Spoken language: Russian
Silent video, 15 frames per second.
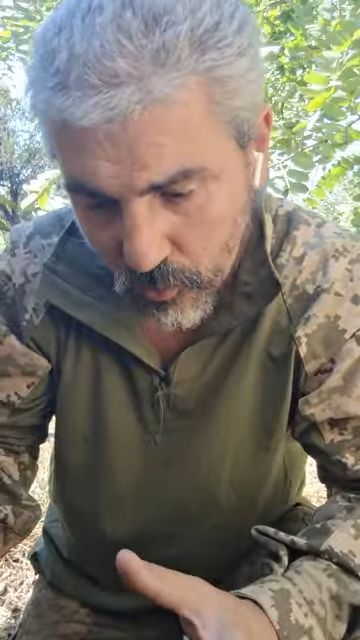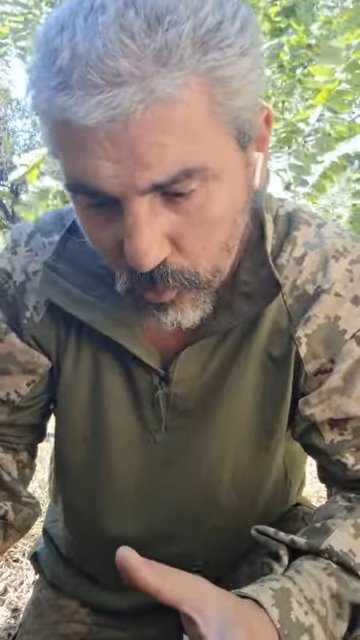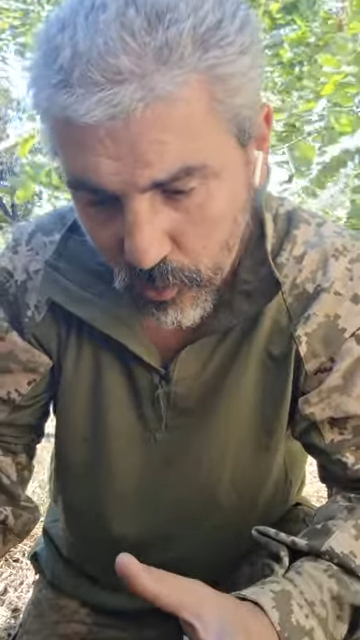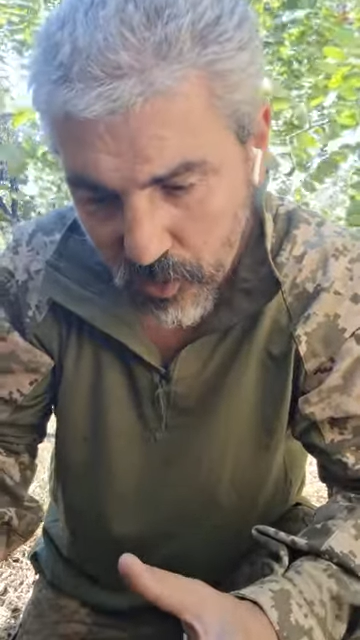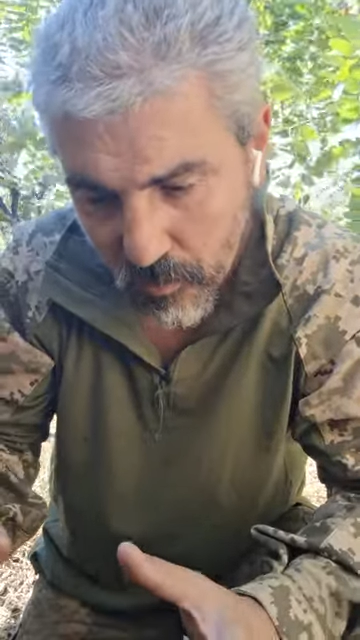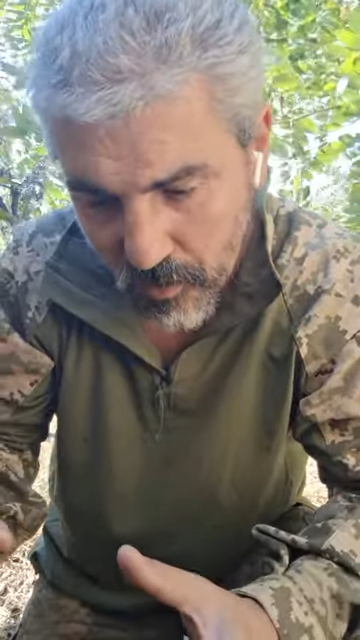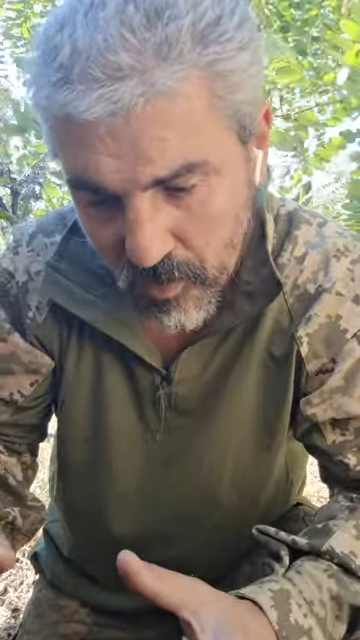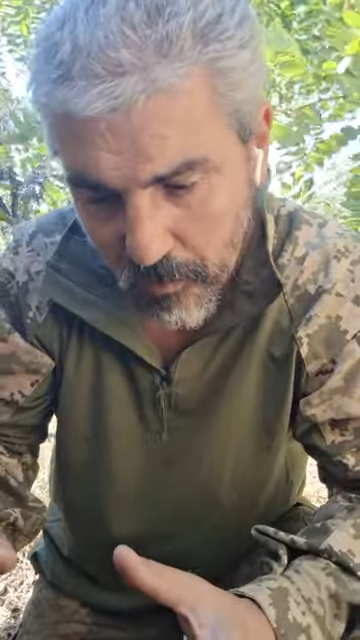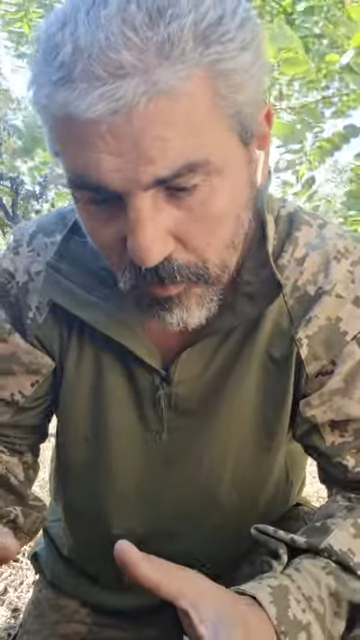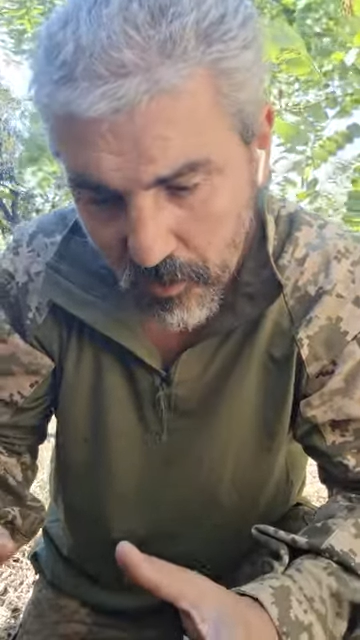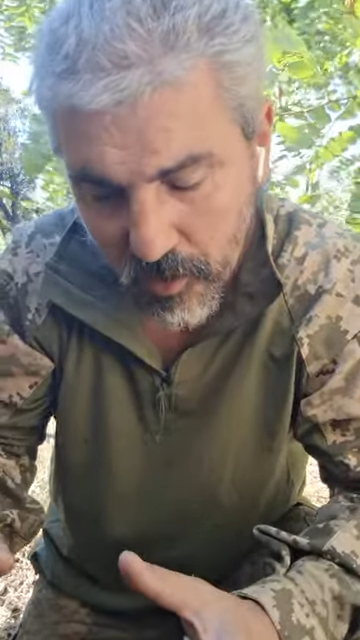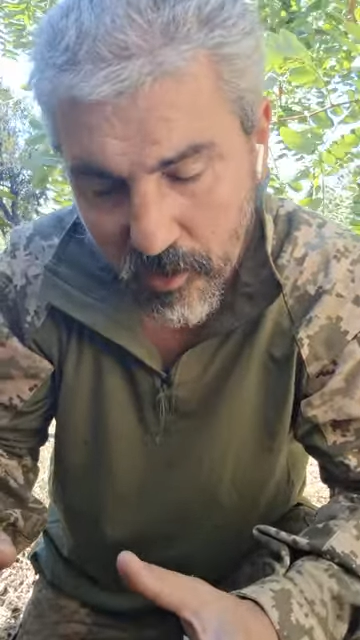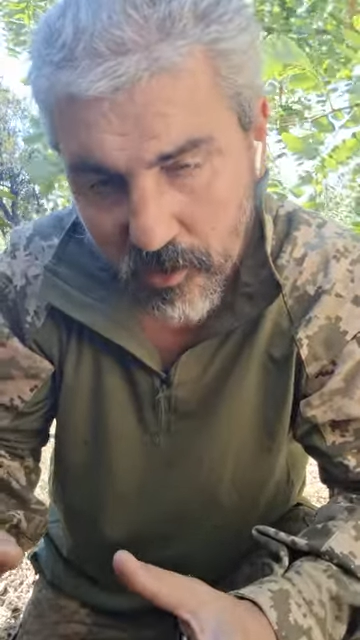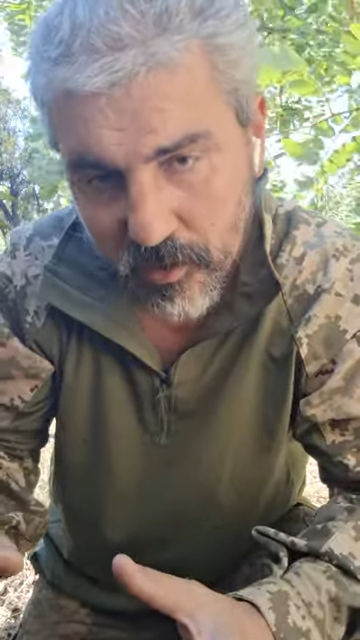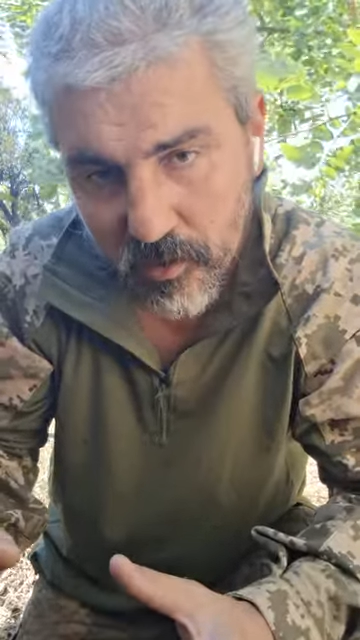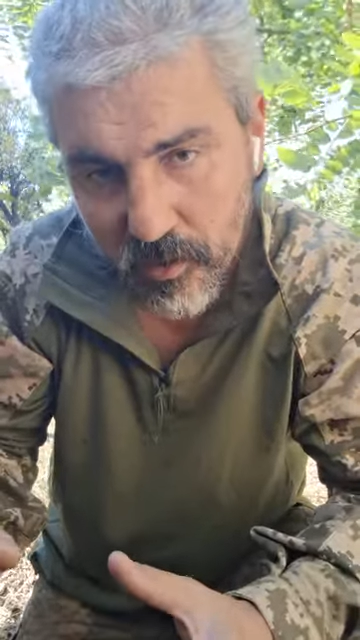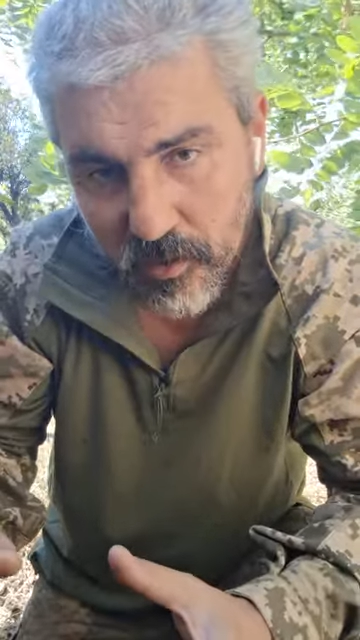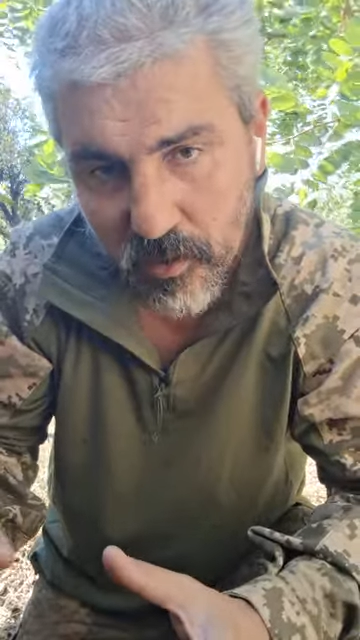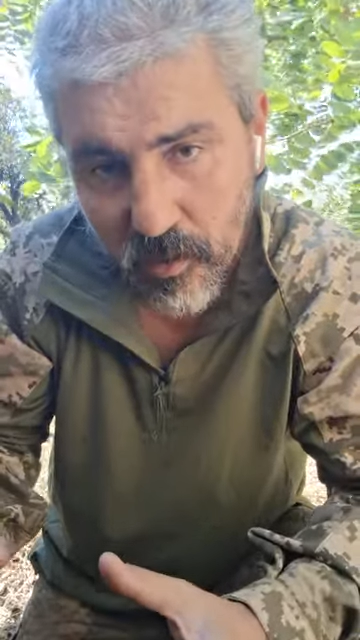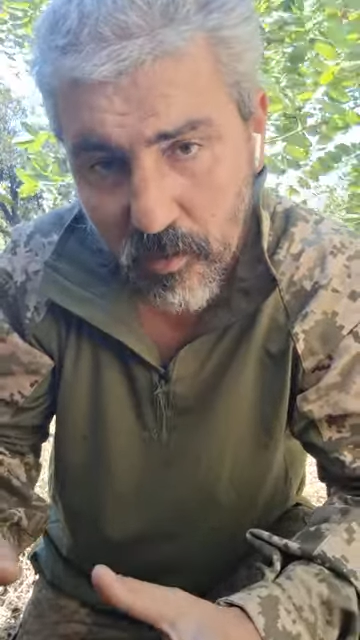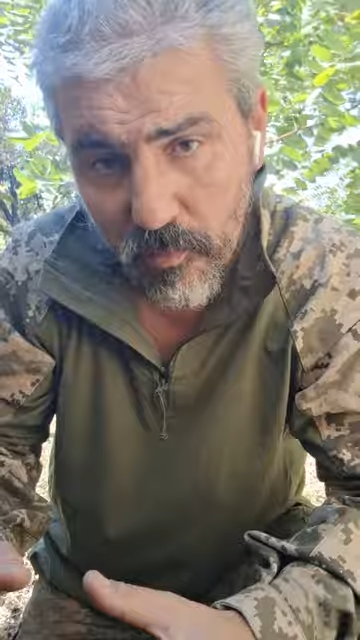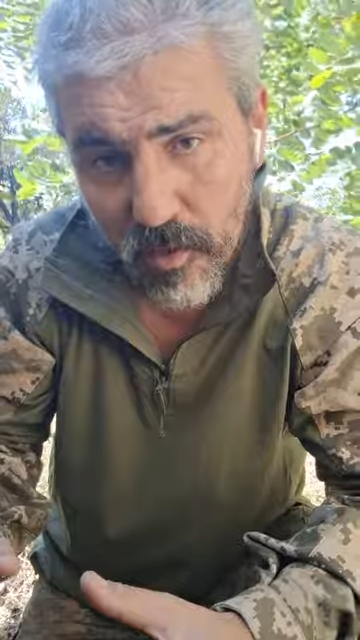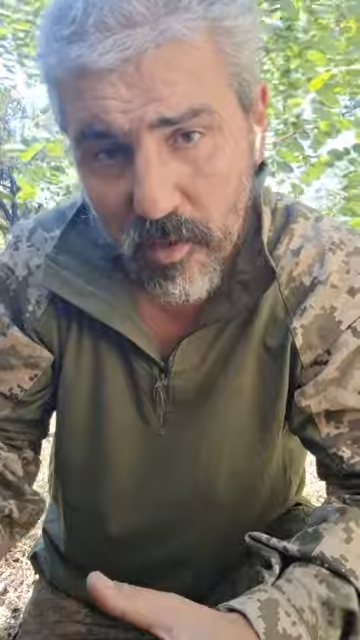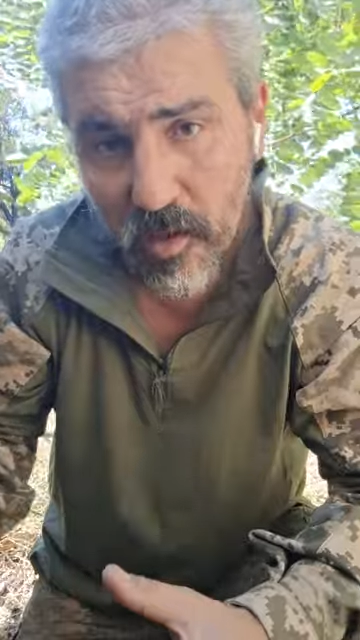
то, чем они пытаются нас кормить,